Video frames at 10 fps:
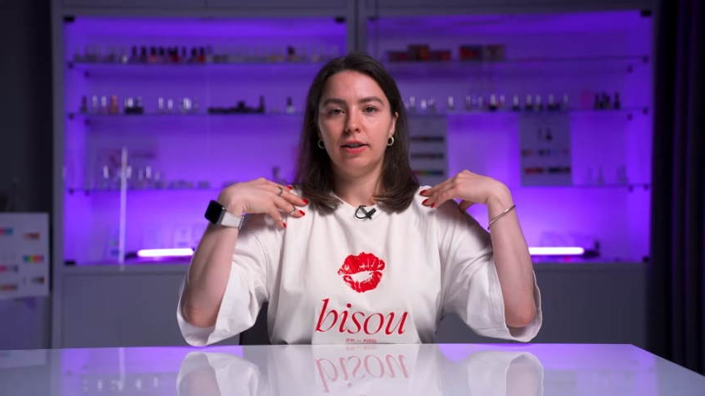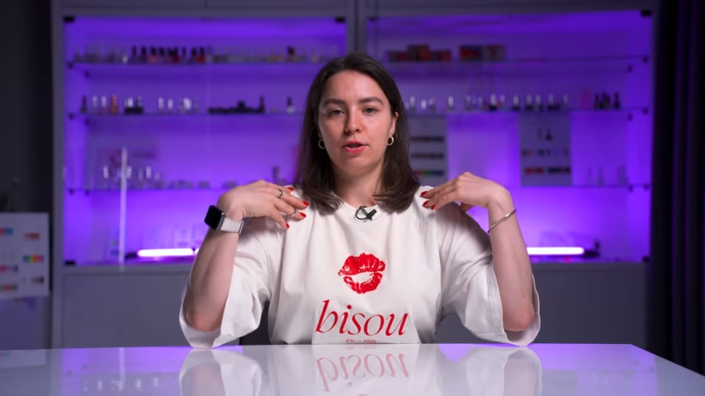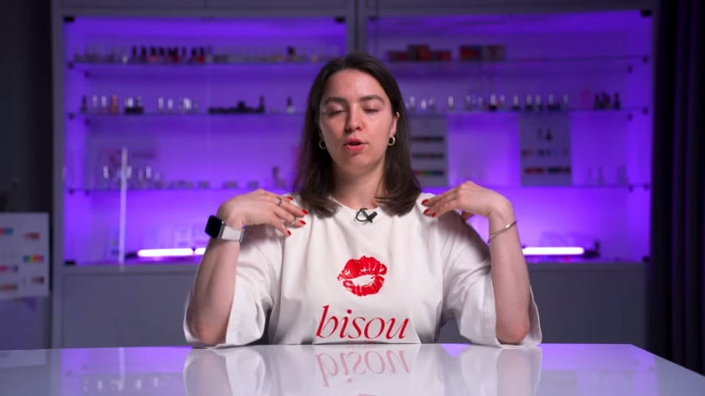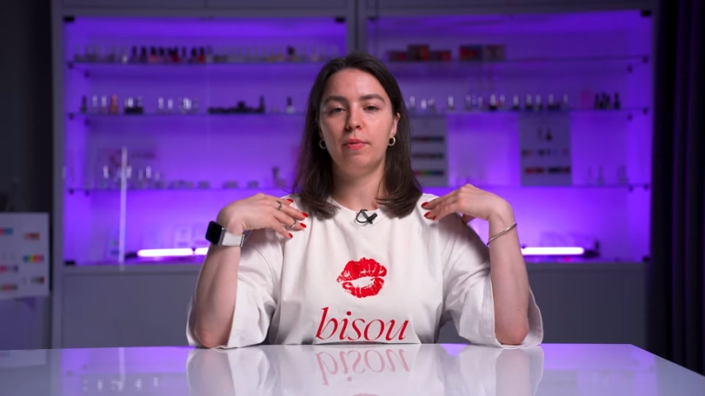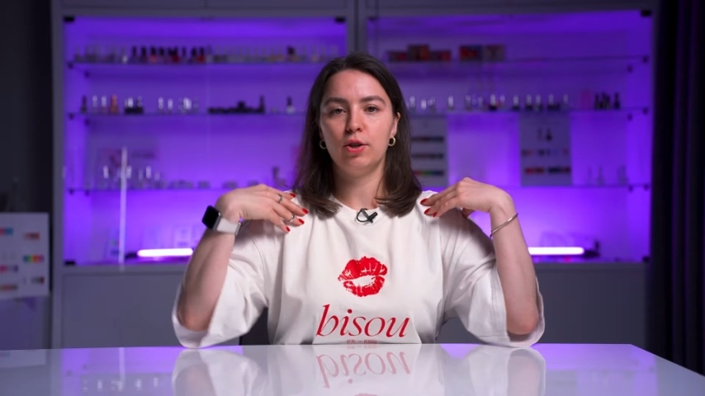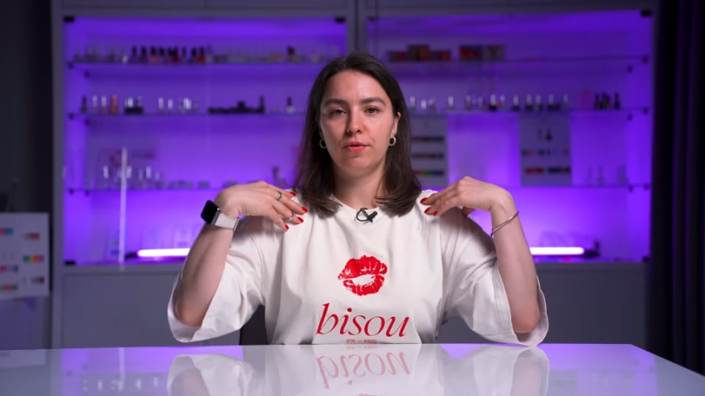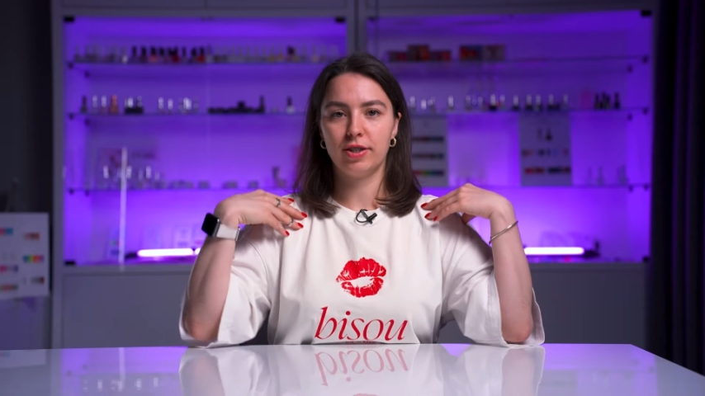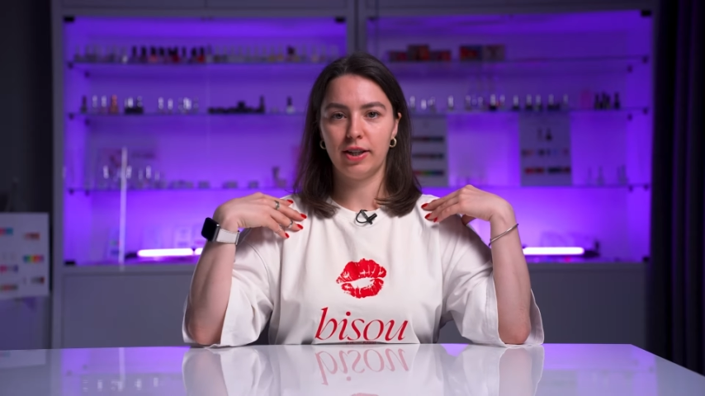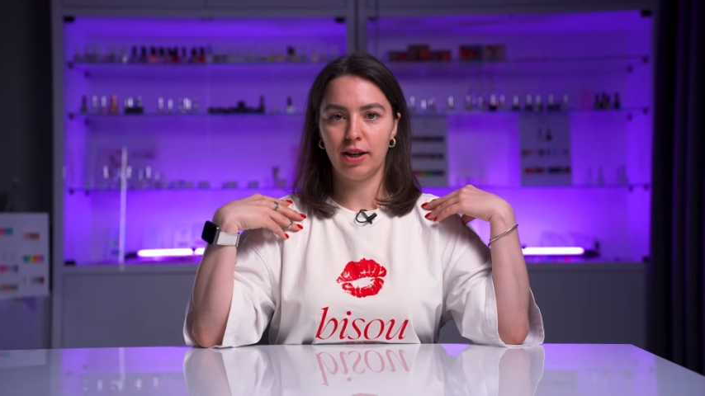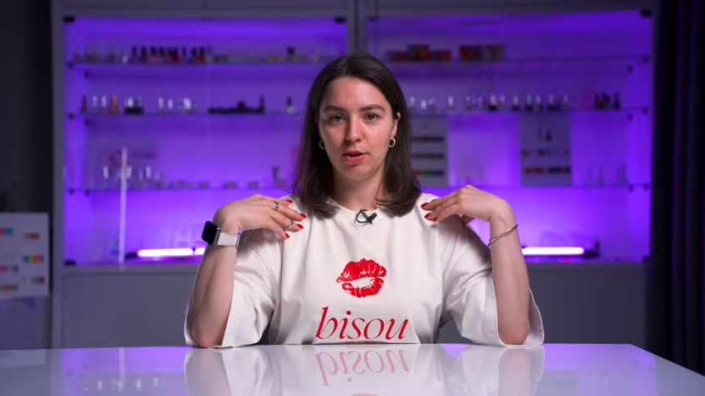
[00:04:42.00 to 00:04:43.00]
Э, чтобы они у
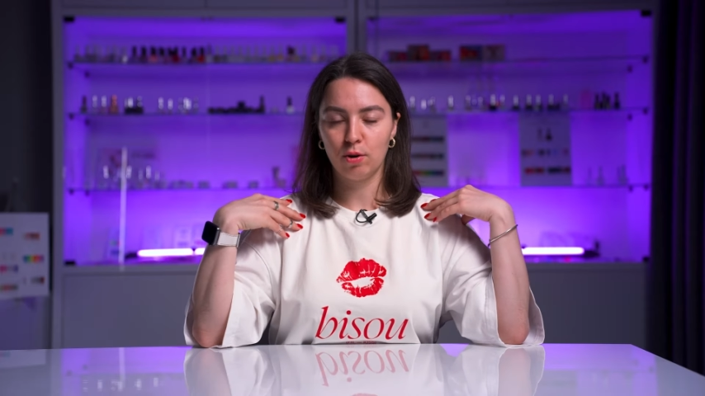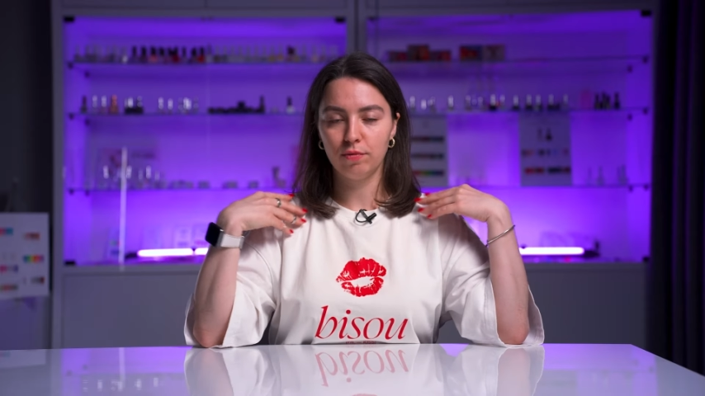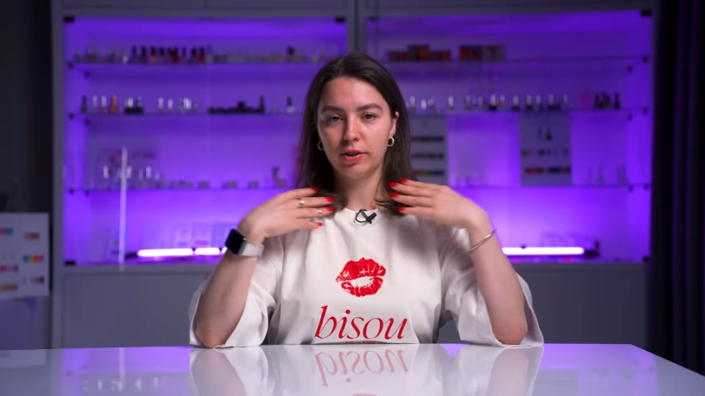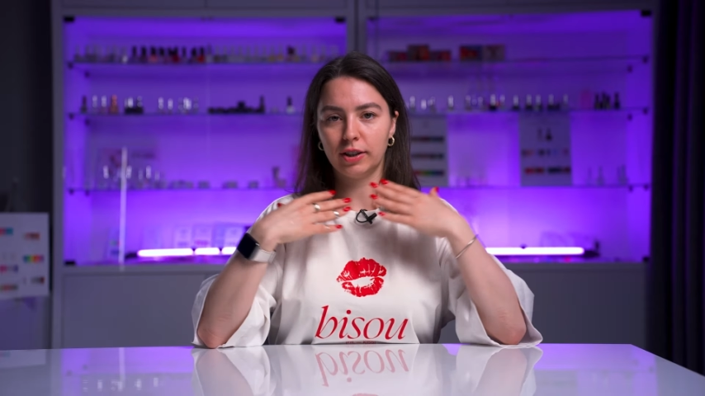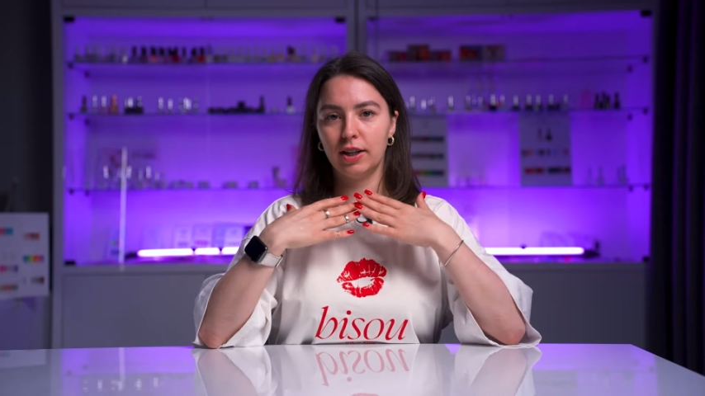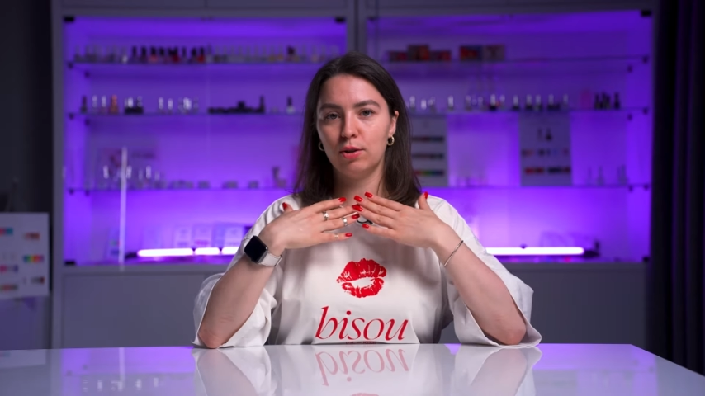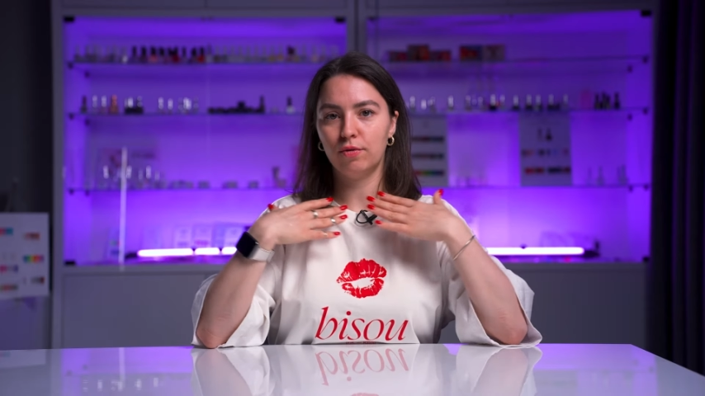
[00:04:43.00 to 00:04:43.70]
вас стояли ровно, тогда